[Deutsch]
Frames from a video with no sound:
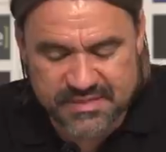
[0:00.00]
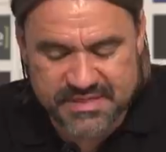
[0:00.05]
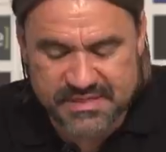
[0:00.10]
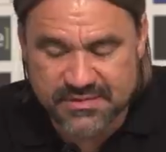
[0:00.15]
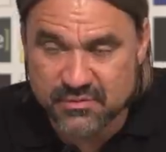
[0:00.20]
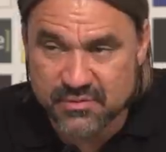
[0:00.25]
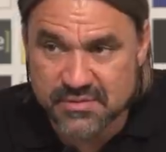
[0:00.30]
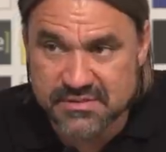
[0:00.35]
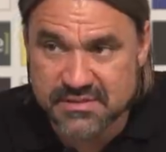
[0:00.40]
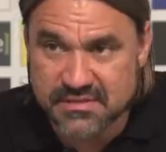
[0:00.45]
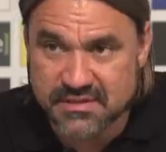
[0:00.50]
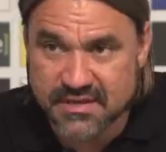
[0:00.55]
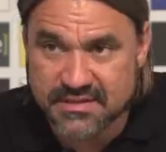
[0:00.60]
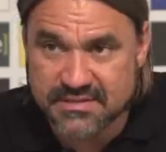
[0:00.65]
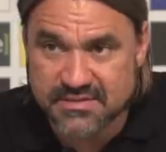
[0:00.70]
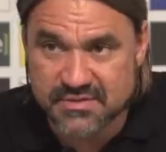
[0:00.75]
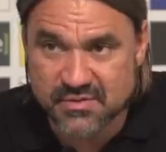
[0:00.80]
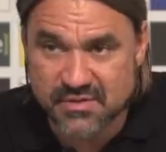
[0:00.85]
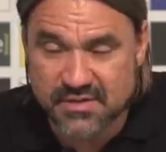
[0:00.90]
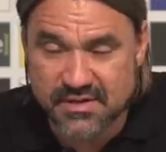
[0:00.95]
wir 0 zu
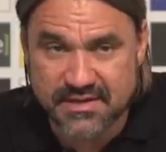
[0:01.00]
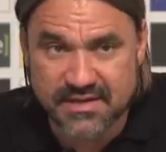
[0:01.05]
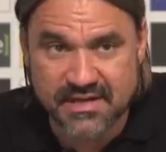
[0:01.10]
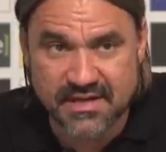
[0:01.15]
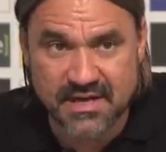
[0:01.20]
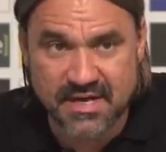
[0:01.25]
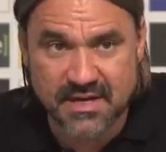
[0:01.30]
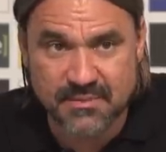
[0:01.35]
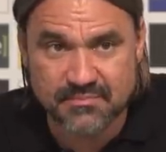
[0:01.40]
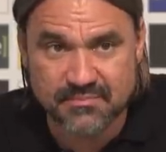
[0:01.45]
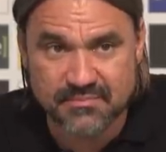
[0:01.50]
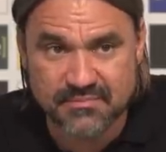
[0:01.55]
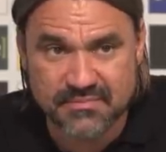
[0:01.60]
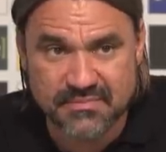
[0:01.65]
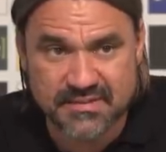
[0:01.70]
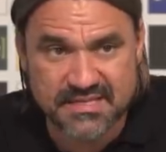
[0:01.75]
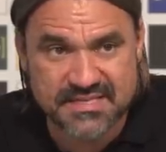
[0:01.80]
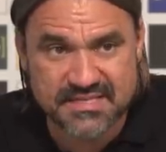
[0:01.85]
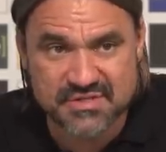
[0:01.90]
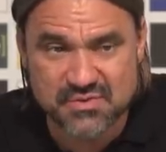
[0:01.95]
3 zurückgelegen haben,
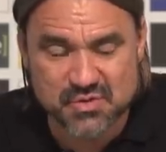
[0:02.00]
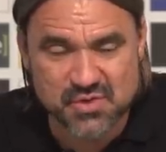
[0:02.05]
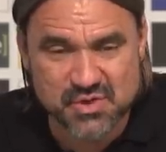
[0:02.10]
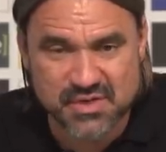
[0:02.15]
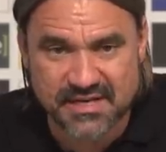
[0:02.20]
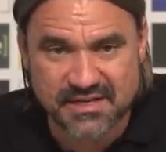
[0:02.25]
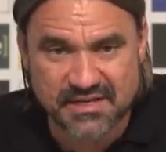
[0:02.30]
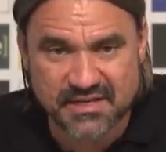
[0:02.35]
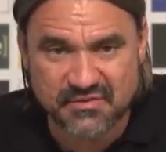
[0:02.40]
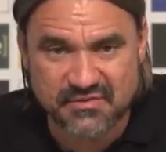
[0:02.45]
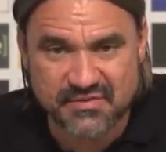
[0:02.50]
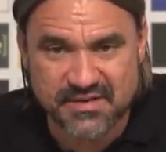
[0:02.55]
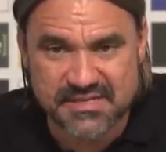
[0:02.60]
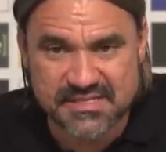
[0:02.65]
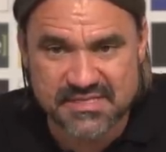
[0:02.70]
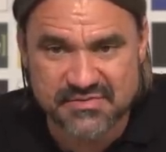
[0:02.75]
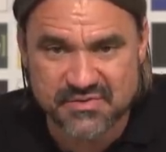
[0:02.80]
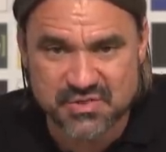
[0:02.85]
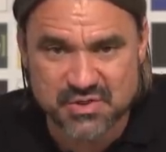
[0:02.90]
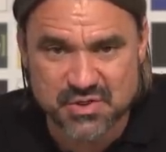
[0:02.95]
nicht so schrecklich
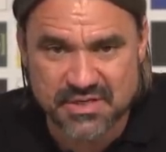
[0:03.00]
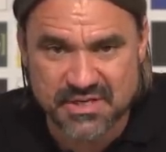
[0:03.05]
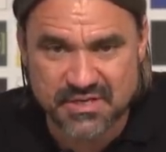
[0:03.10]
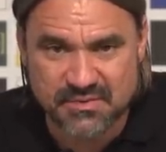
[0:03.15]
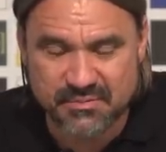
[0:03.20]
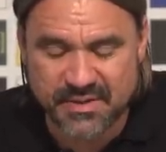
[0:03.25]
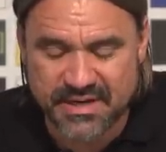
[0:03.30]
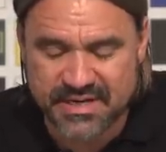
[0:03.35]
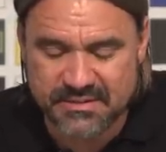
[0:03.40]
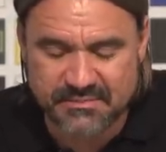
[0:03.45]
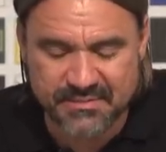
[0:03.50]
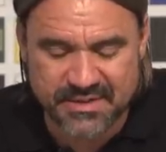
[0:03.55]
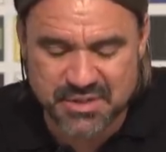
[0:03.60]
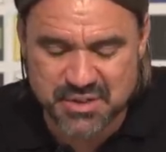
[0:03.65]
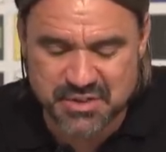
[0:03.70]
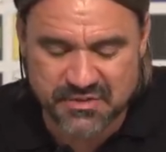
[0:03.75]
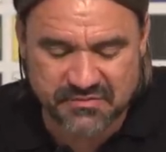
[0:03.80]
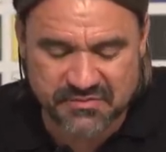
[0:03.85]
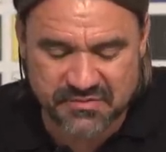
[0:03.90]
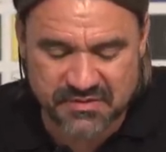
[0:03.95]
viel zwischen den beiden
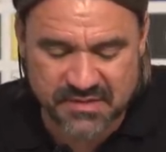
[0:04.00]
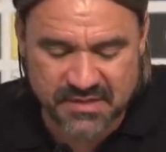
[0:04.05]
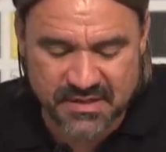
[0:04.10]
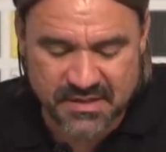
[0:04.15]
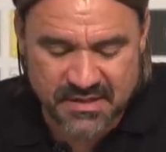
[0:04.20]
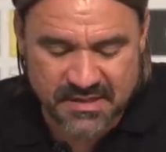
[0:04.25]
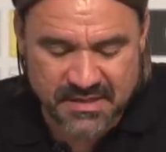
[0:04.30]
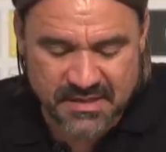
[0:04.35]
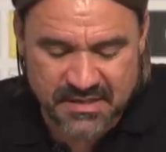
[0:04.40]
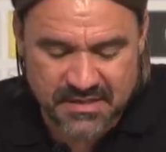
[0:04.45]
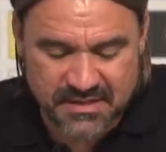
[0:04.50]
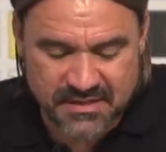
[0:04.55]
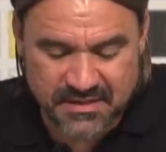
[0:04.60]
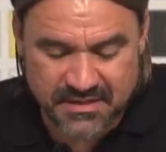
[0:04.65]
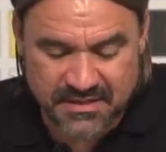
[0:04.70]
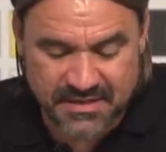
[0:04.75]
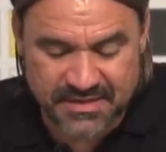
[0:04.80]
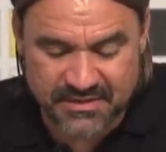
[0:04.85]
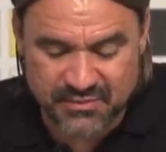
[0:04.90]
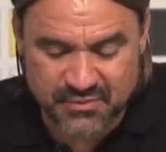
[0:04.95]
Mannschaften äh,
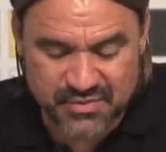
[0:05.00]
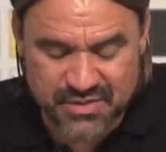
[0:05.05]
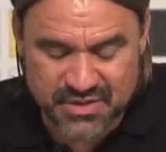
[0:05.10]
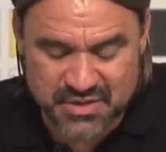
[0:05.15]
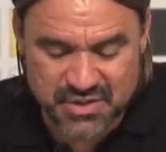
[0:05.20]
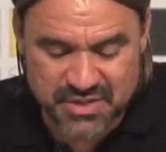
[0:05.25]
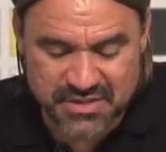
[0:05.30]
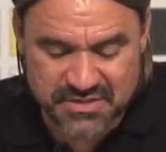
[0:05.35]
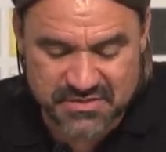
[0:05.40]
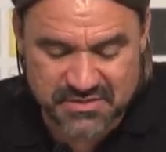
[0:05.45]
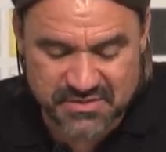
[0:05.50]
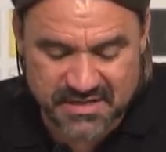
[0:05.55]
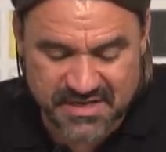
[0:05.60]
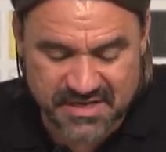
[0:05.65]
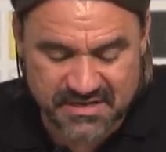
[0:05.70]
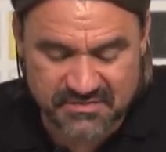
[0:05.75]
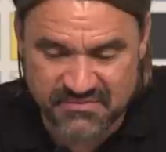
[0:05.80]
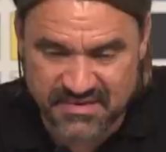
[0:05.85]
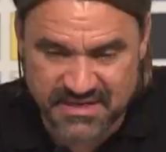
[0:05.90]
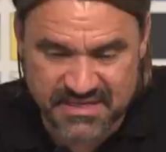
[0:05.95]
an Unterschied zu
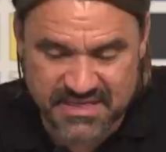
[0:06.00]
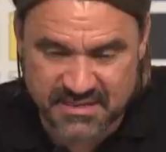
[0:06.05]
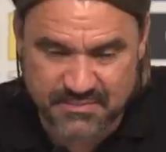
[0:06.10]
erkennen waren.